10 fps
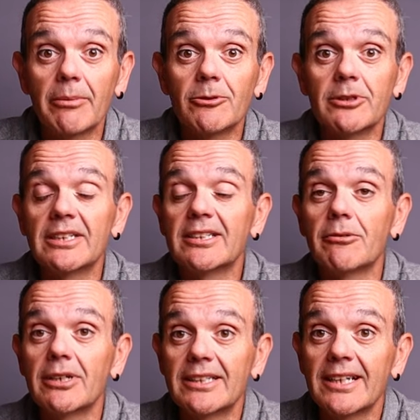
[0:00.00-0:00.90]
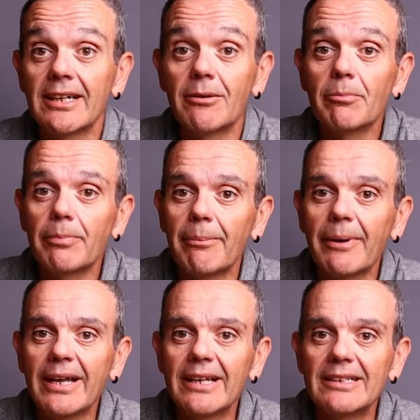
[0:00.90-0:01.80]
Podemos utilizar una tela, un
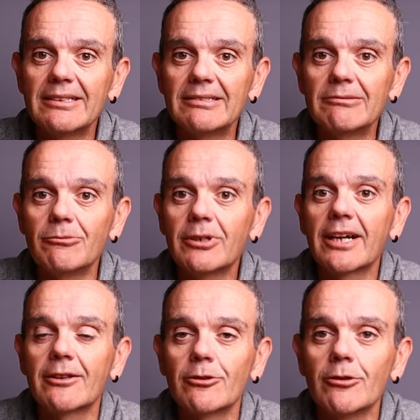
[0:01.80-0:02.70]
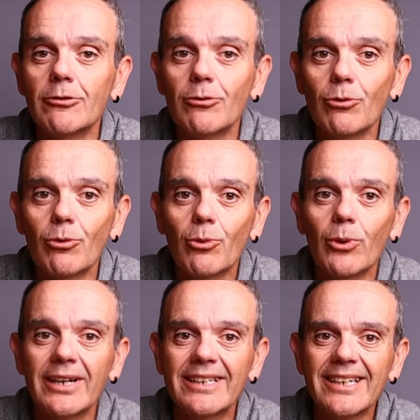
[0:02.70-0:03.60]
papel, un cartón,
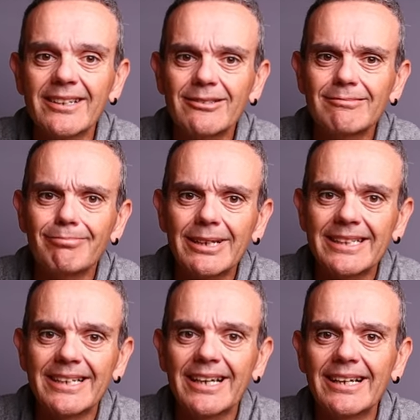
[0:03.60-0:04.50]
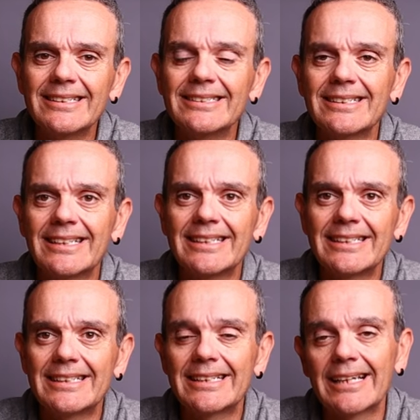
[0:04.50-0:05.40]
cualquier material
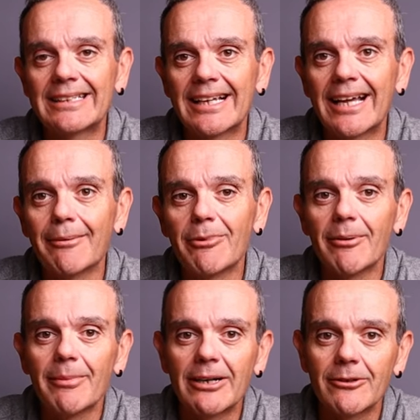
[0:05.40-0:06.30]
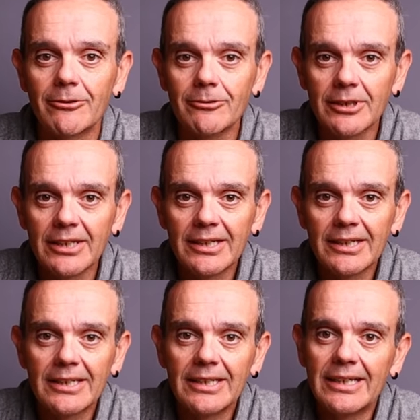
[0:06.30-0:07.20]
que, tengamos a mano, ¿no?
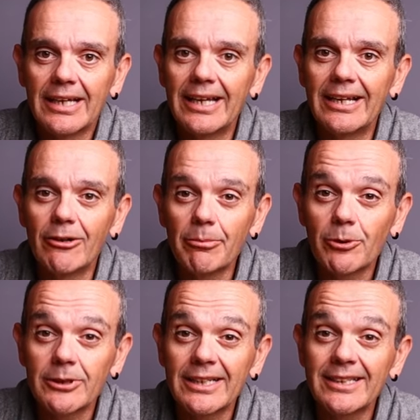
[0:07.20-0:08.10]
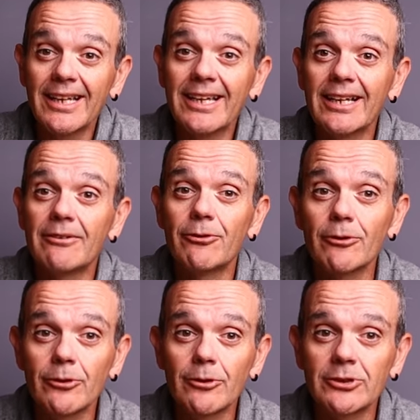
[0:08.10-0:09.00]
Eh, lo importante es que el
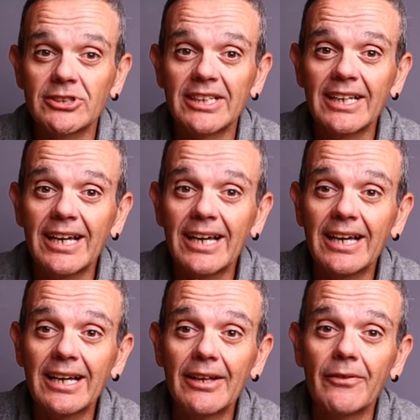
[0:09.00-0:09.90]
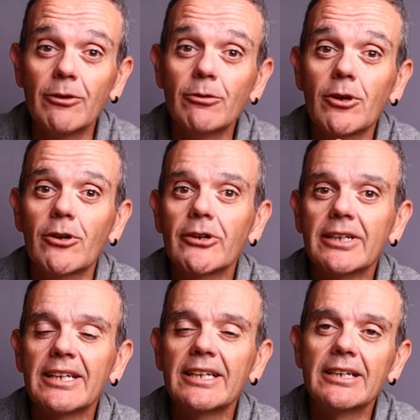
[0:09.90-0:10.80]
fondo sea de un
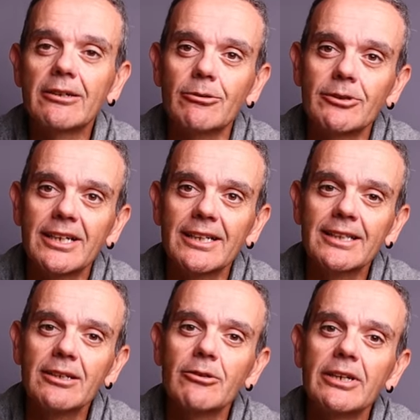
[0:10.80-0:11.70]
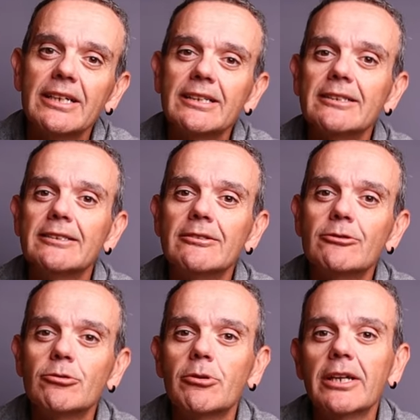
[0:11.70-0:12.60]
color que contraste con el
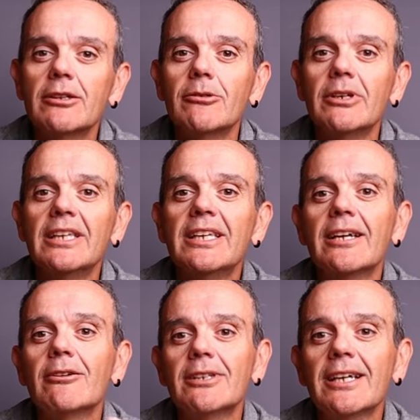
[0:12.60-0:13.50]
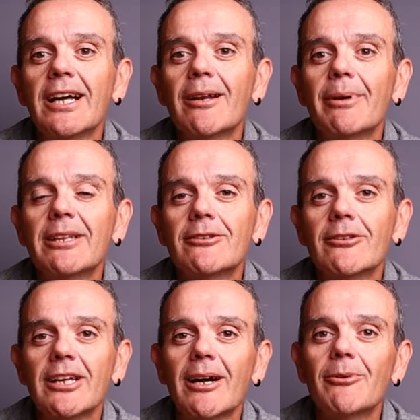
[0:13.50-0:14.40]
sujeto y que no tenga
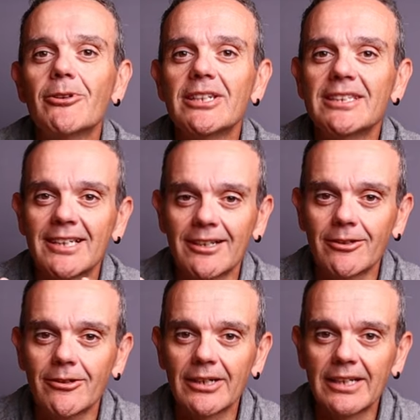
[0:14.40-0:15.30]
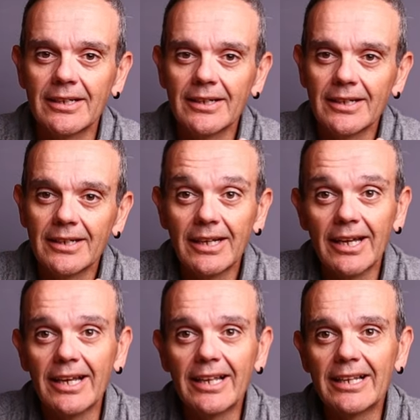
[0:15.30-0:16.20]
elementos, digamos, distractores.
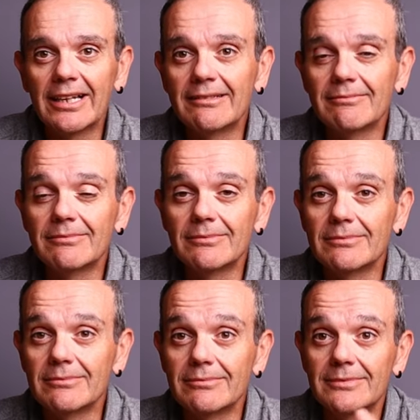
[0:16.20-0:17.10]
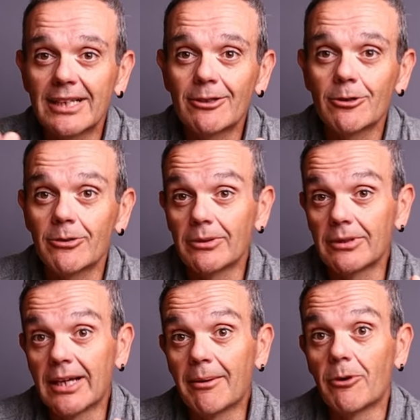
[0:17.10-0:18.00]
Eh, tanto,
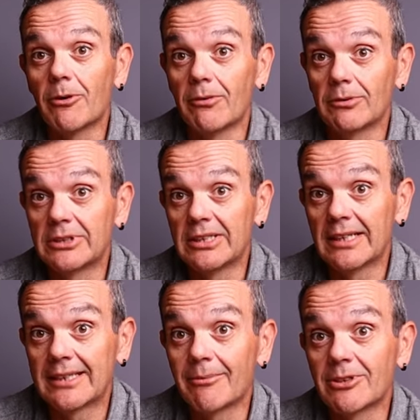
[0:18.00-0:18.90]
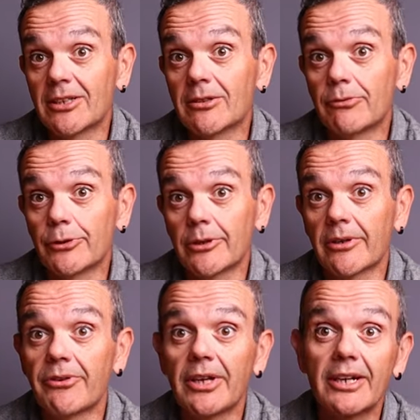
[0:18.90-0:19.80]
digamos, si estamos haciendo
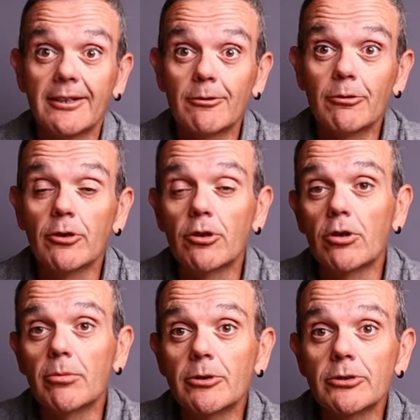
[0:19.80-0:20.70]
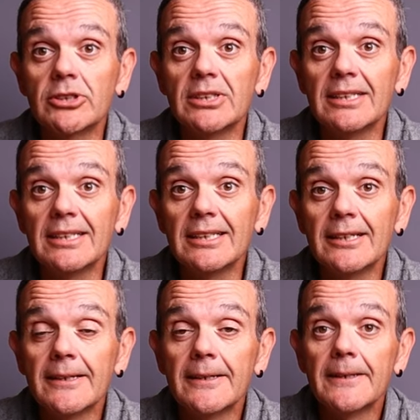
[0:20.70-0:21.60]
fotografía en estudio como
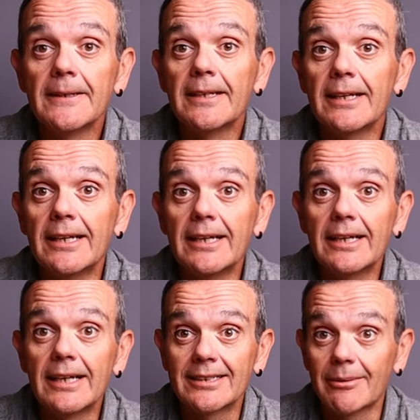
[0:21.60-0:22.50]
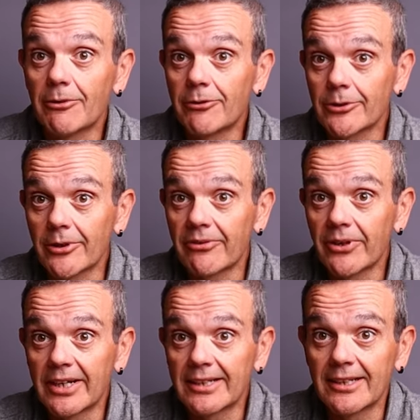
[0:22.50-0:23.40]
si eh, hacemos
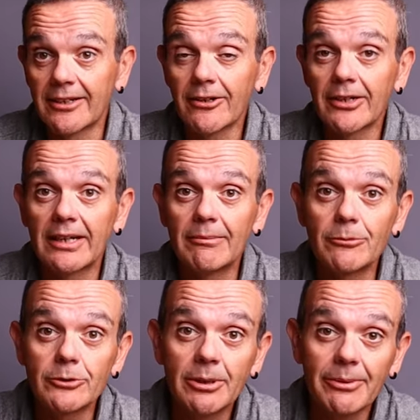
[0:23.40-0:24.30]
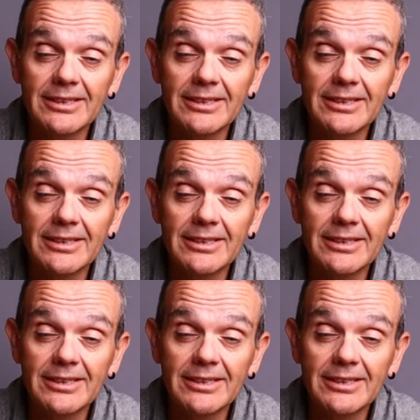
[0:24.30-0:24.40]
fotografías en exteriores. Muchas